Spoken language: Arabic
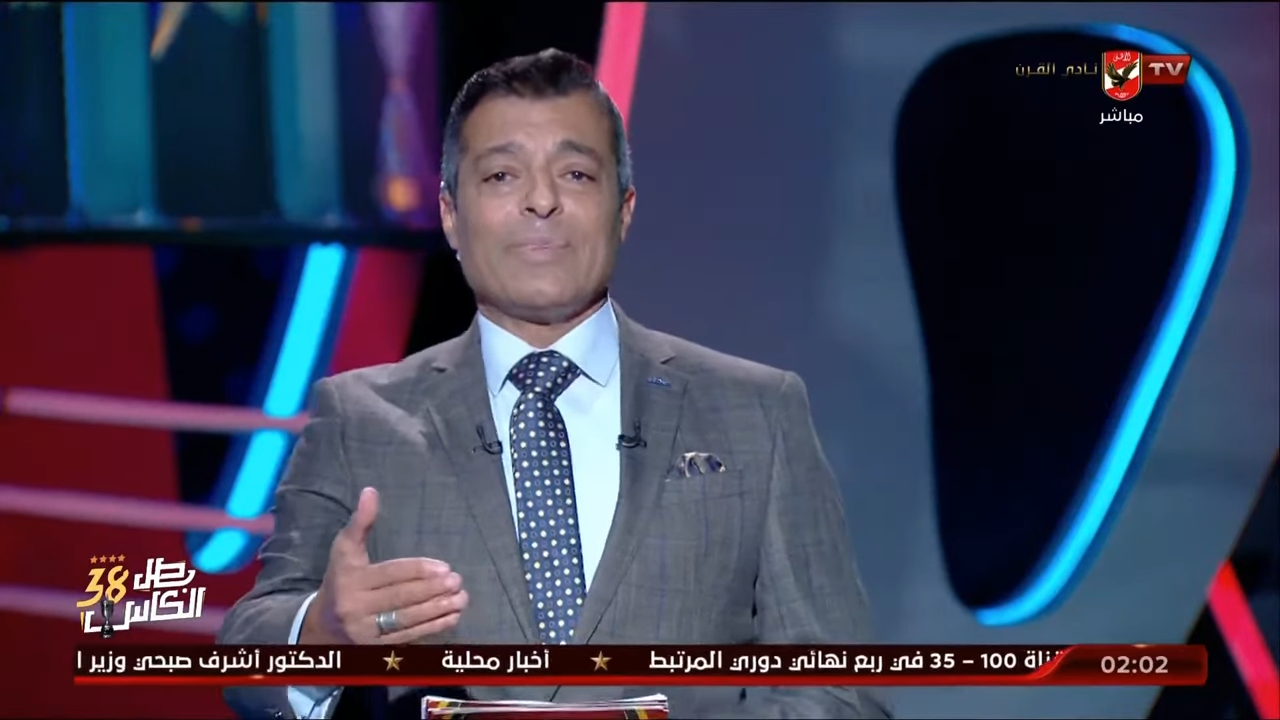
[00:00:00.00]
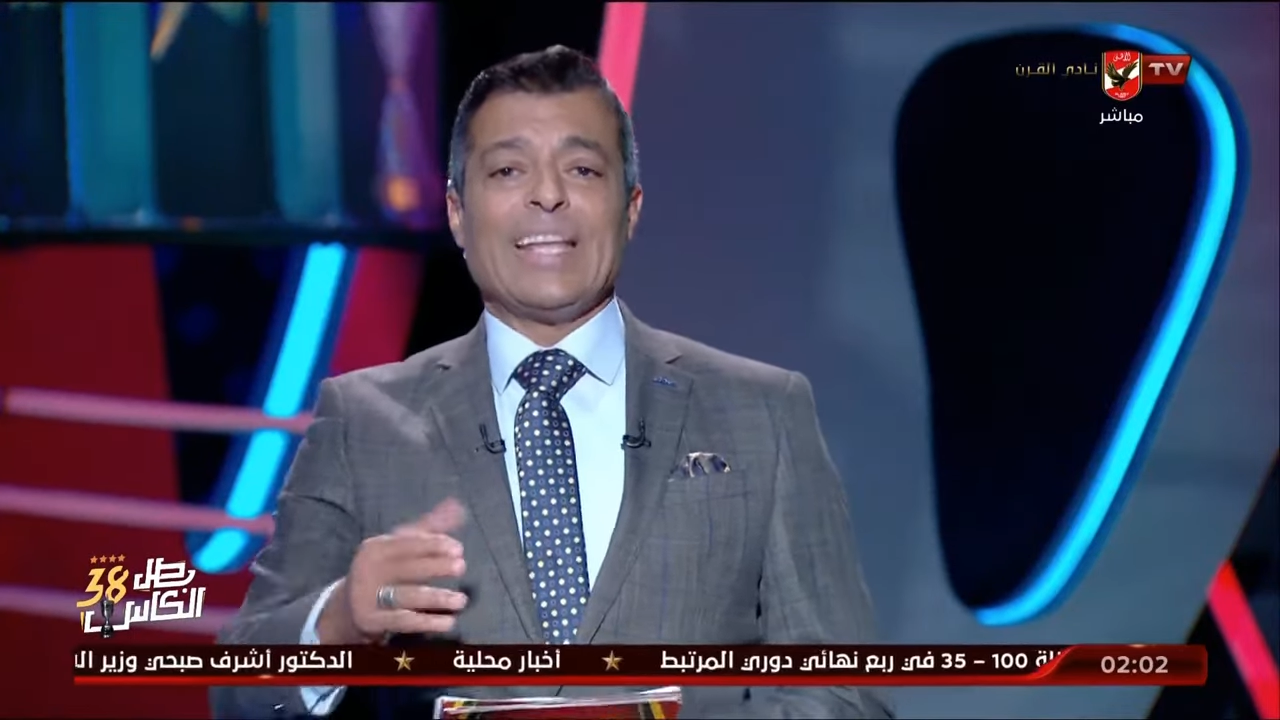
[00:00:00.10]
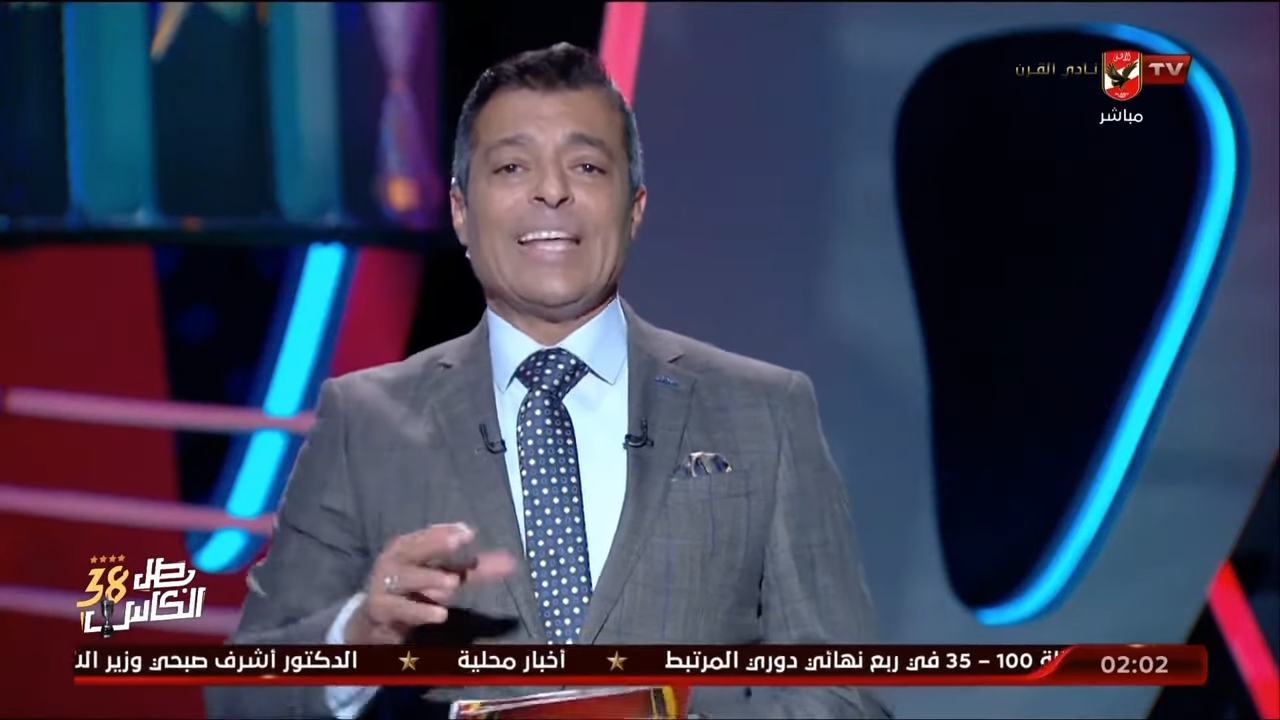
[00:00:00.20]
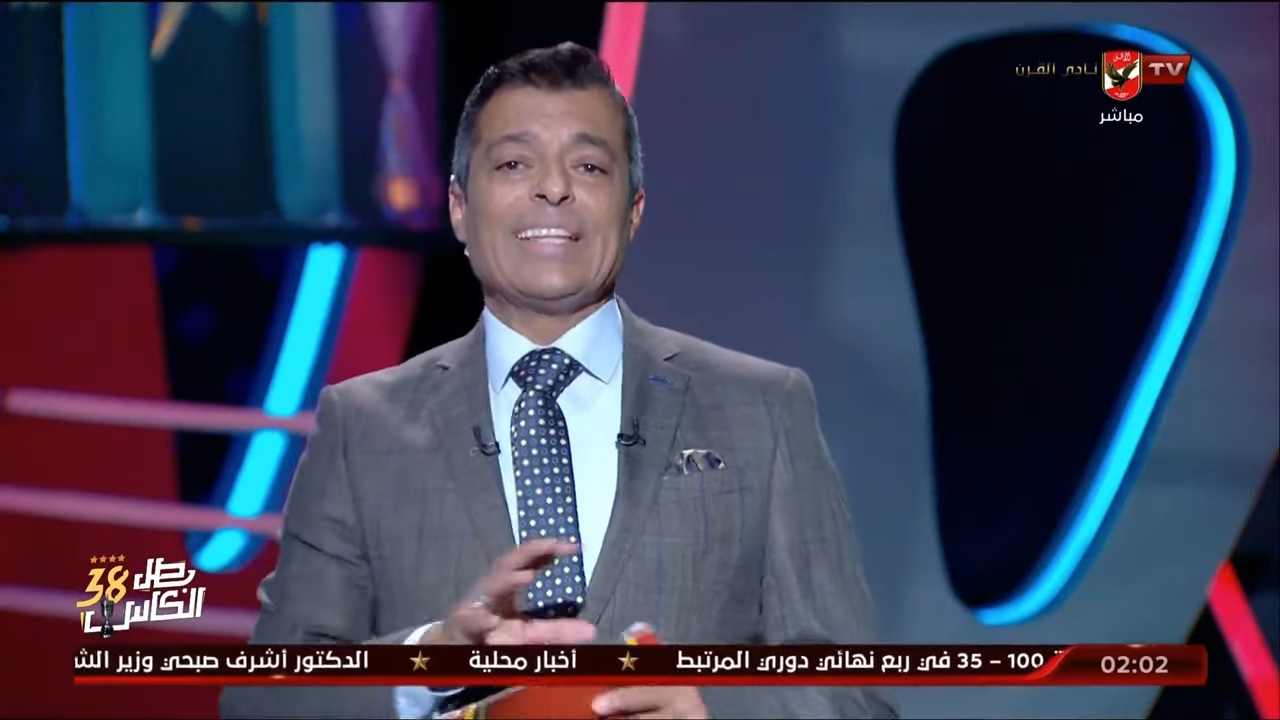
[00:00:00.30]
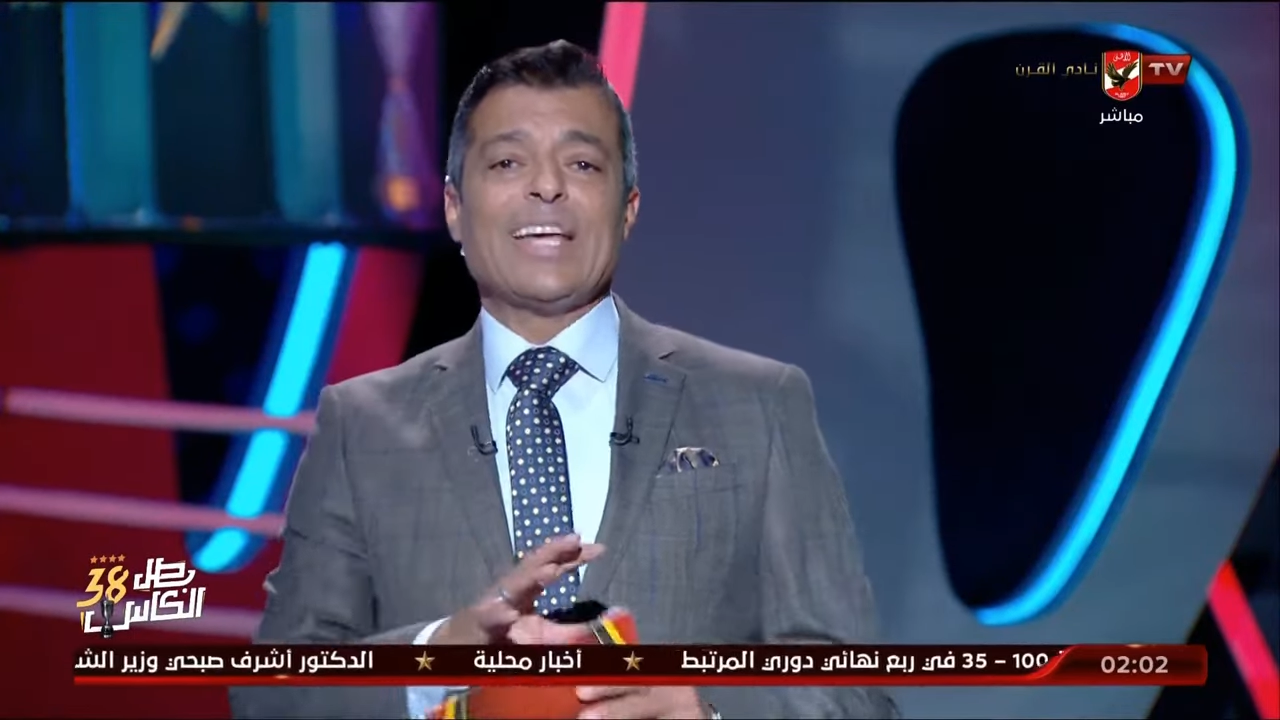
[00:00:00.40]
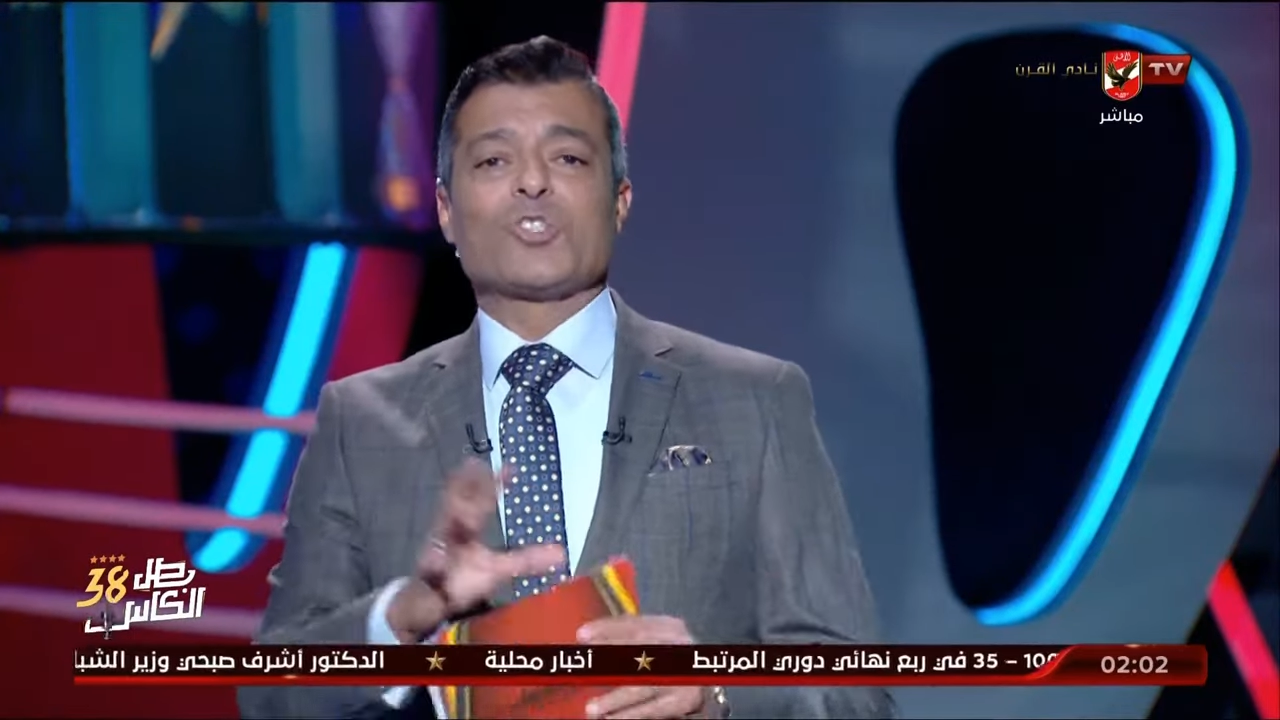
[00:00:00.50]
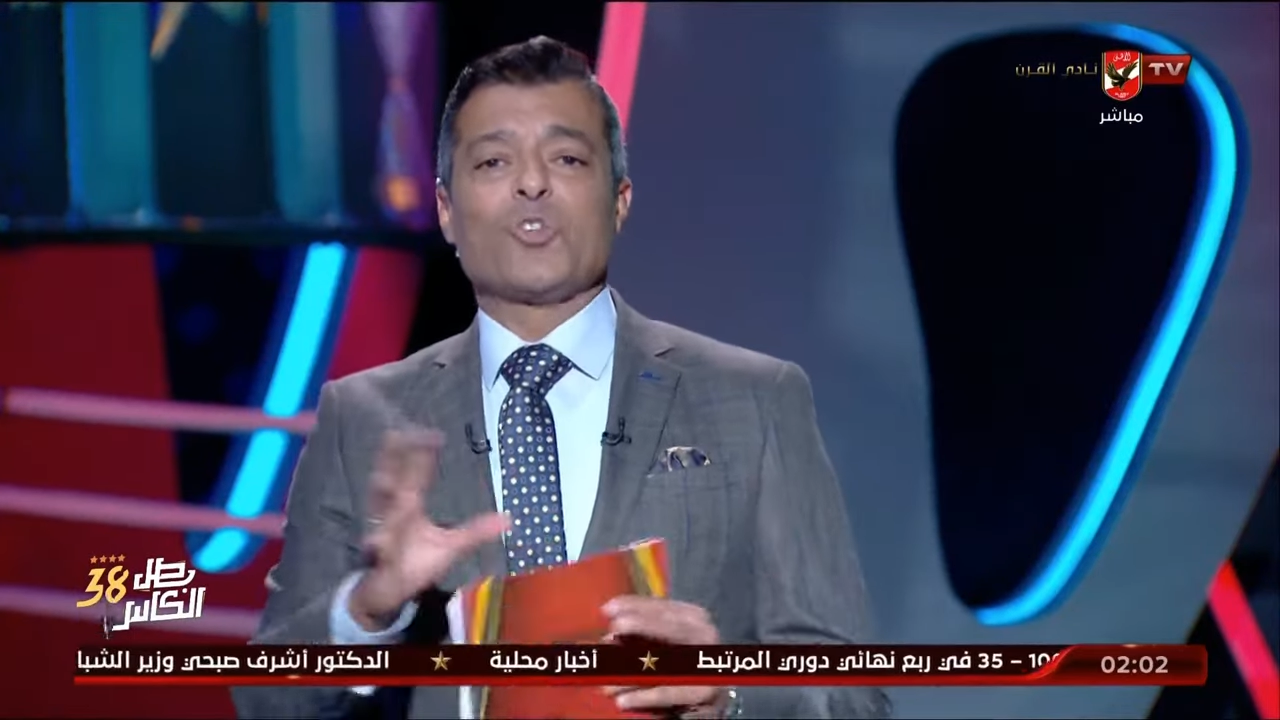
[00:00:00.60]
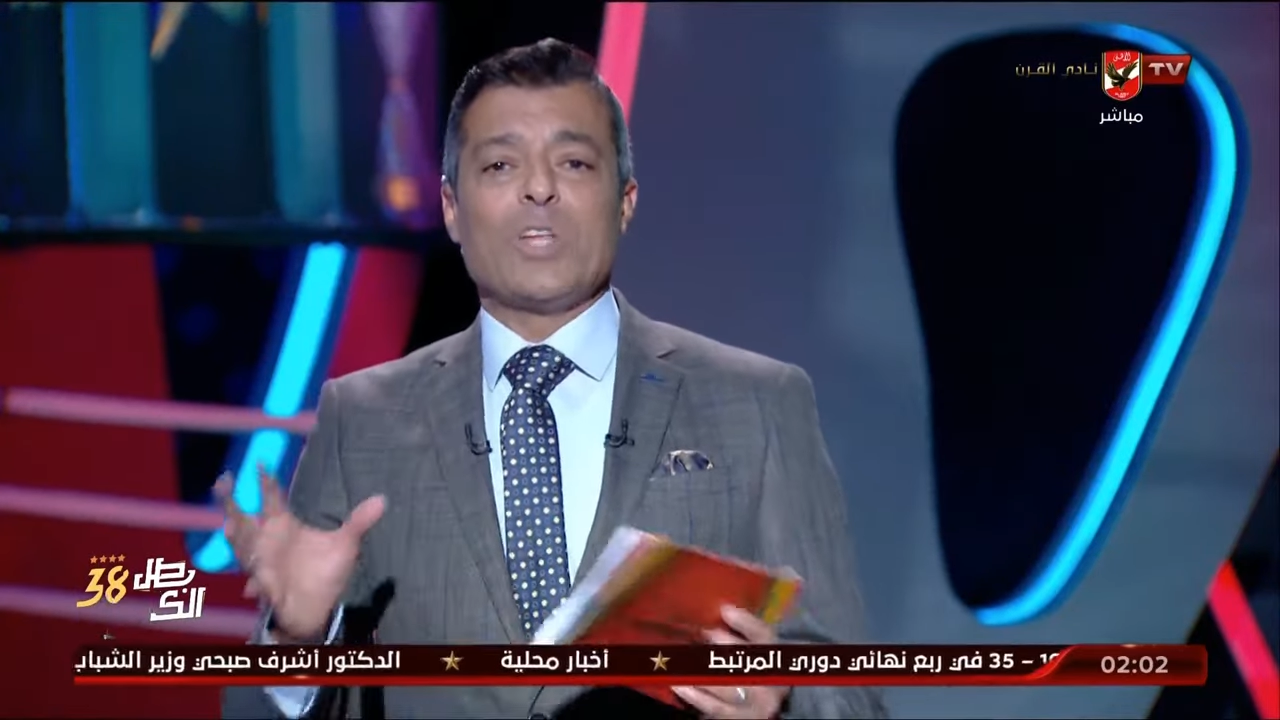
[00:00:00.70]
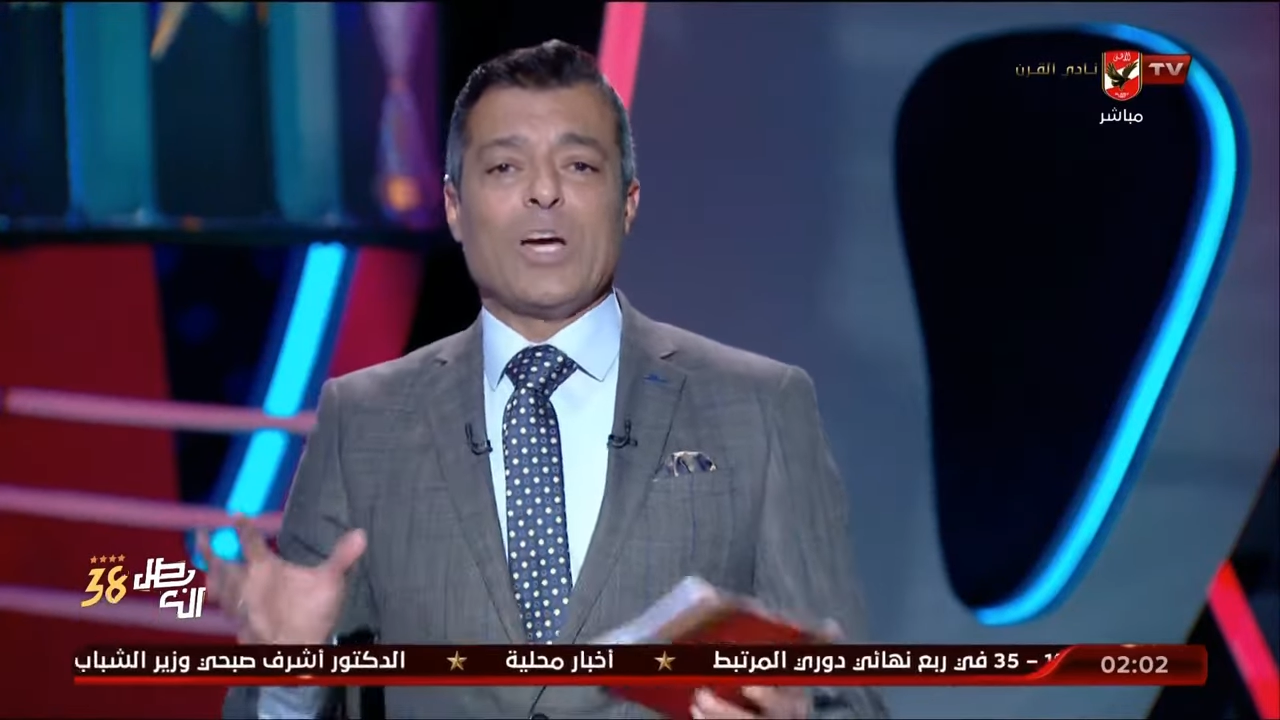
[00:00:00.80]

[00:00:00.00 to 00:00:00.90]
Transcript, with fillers: لان ده اسلوب